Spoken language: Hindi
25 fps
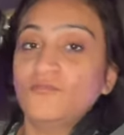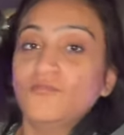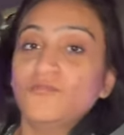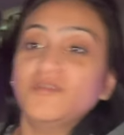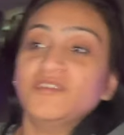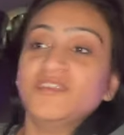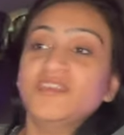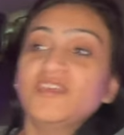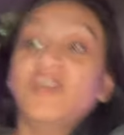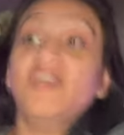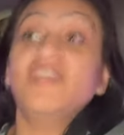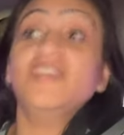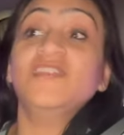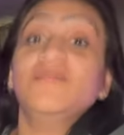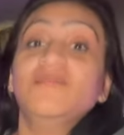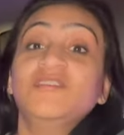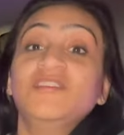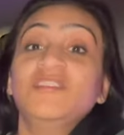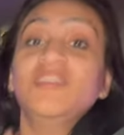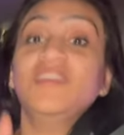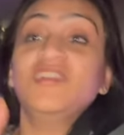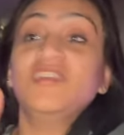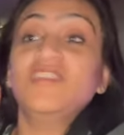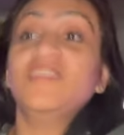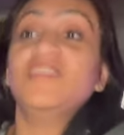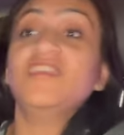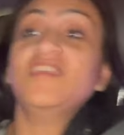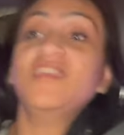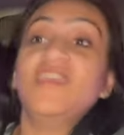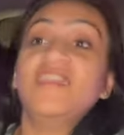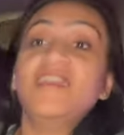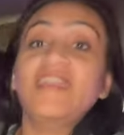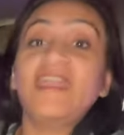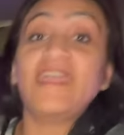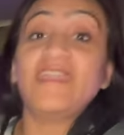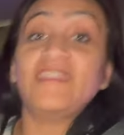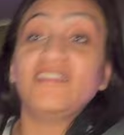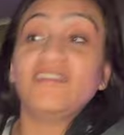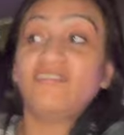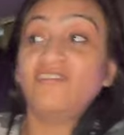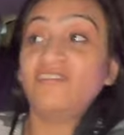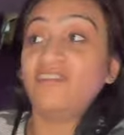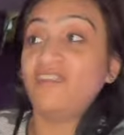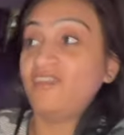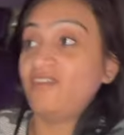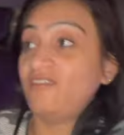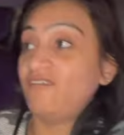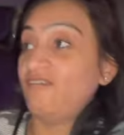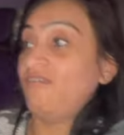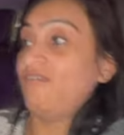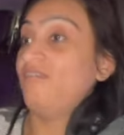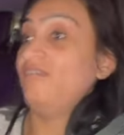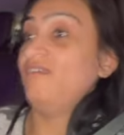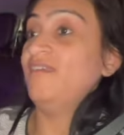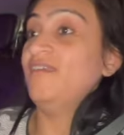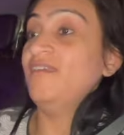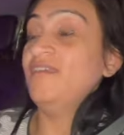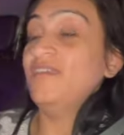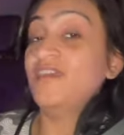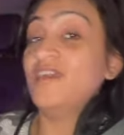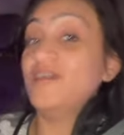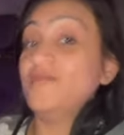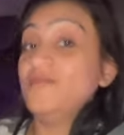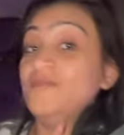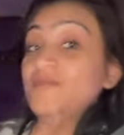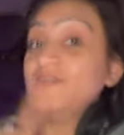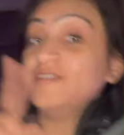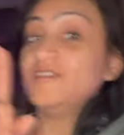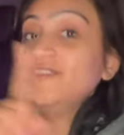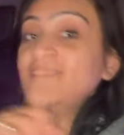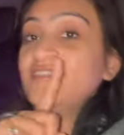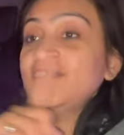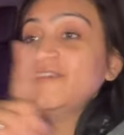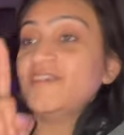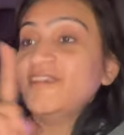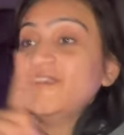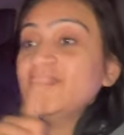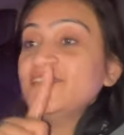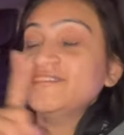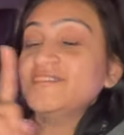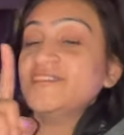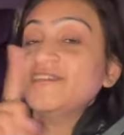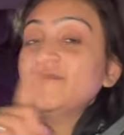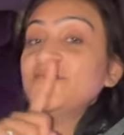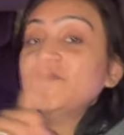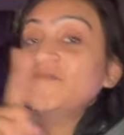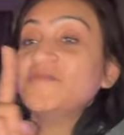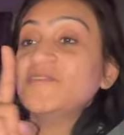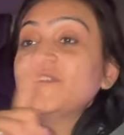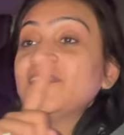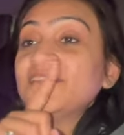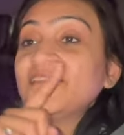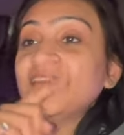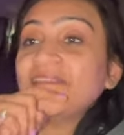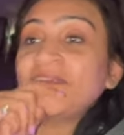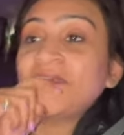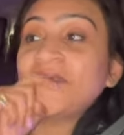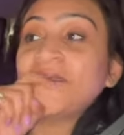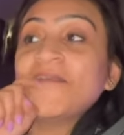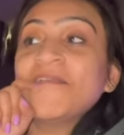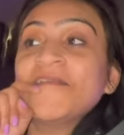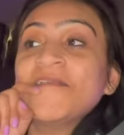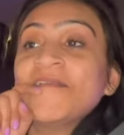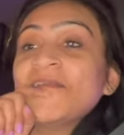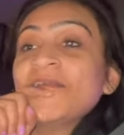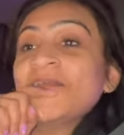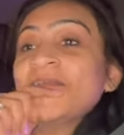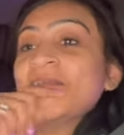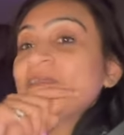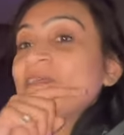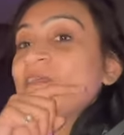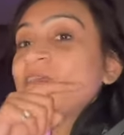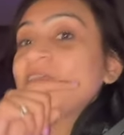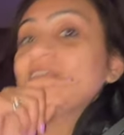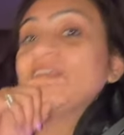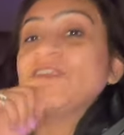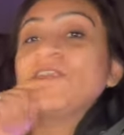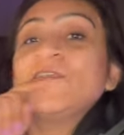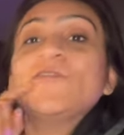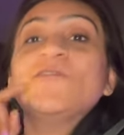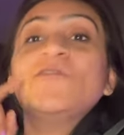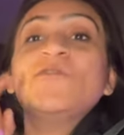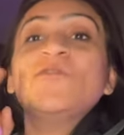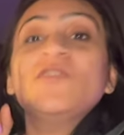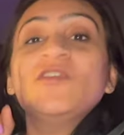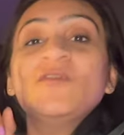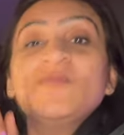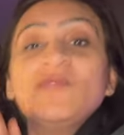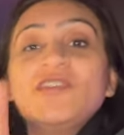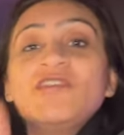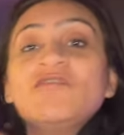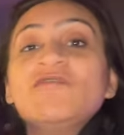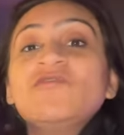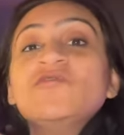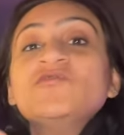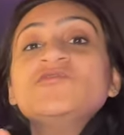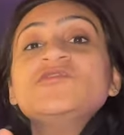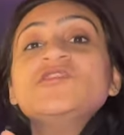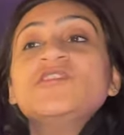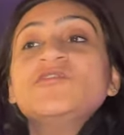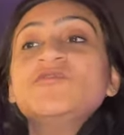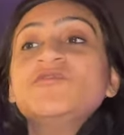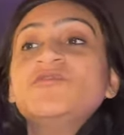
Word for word: ऊपर से गाड़ी भी इतनी गंदी है ग्रैंड खटारा कभी मत लेना गाइस कभी मत लेना किसी को कोई भी रिव्यू चाहिए हो